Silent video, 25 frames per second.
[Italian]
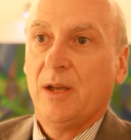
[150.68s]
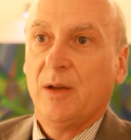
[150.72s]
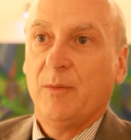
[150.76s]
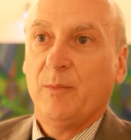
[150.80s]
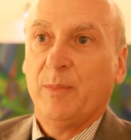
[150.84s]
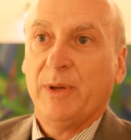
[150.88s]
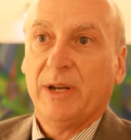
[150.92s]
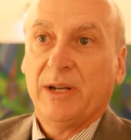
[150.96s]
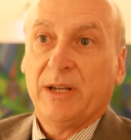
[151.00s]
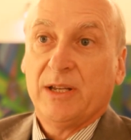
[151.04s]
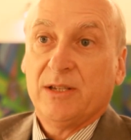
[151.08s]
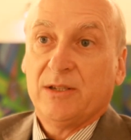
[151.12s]

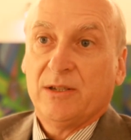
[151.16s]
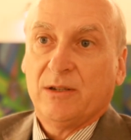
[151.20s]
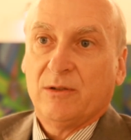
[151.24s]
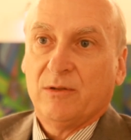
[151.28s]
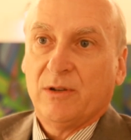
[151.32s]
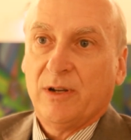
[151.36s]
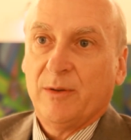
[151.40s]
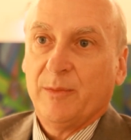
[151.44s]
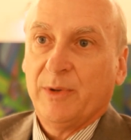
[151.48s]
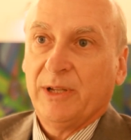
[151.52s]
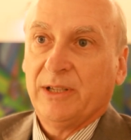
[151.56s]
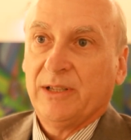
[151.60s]
perché
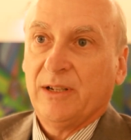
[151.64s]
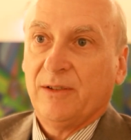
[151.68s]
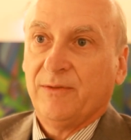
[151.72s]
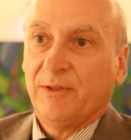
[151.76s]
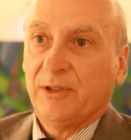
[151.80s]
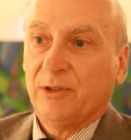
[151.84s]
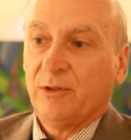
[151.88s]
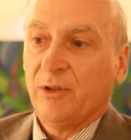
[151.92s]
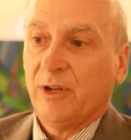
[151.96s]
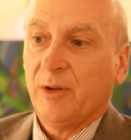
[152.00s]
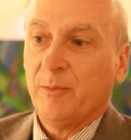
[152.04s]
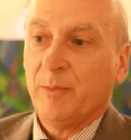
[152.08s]
sicuramente il
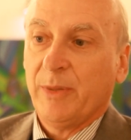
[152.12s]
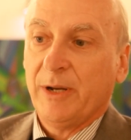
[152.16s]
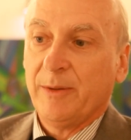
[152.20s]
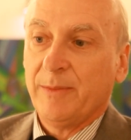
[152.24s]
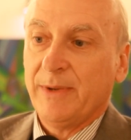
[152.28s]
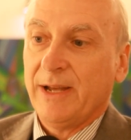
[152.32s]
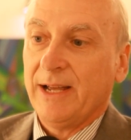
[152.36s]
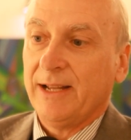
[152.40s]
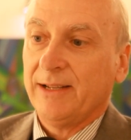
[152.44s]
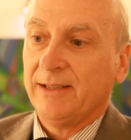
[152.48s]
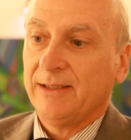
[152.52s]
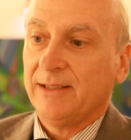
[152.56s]
fattore
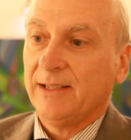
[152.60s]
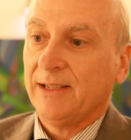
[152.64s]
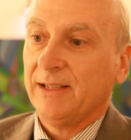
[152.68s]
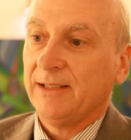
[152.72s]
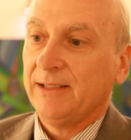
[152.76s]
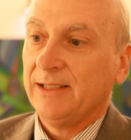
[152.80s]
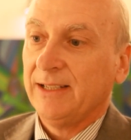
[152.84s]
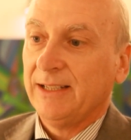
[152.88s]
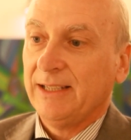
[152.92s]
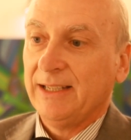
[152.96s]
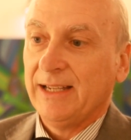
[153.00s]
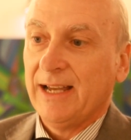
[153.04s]

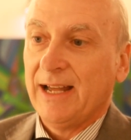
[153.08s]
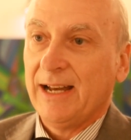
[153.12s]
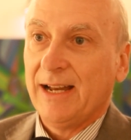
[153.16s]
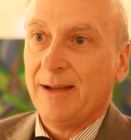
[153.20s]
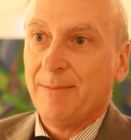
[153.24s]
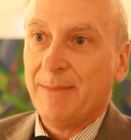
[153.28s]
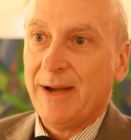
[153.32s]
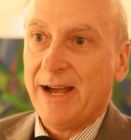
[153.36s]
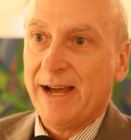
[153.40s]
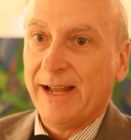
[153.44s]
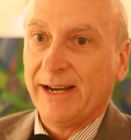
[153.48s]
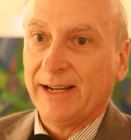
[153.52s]
premiante di chi ha
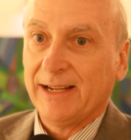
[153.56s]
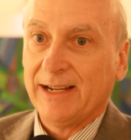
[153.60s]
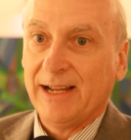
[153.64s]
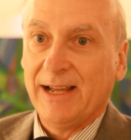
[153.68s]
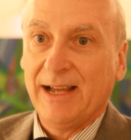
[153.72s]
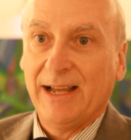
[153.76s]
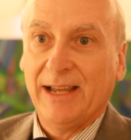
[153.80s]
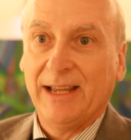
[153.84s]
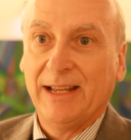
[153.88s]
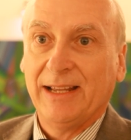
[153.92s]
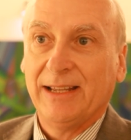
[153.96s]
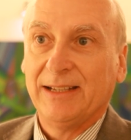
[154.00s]
la
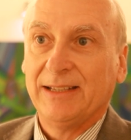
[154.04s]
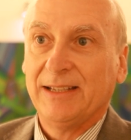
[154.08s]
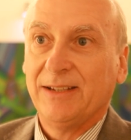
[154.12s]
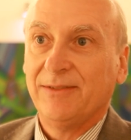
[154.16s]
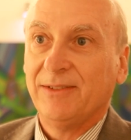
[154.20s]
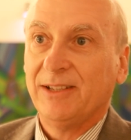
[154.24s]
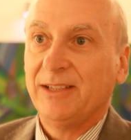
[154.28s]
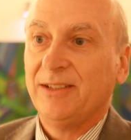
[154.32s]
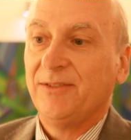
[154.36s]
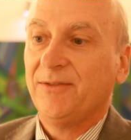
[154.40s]
marca e deve